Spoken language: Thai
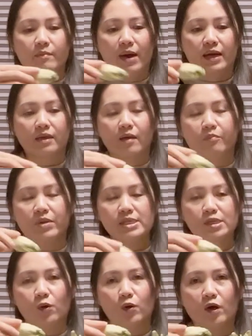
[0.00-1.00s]
ผัดกับมิ
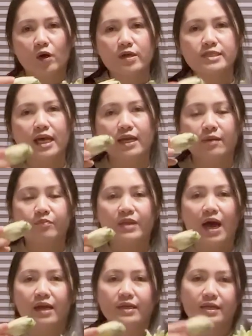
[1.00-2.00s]
โซะแล้วก็ใส่น้ำ
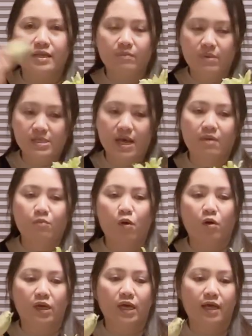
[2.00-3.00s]
ตาลอย่างที่แม่ทรายบ
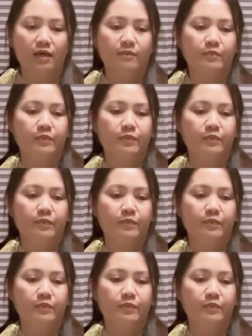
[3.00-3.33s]
อกนะคะ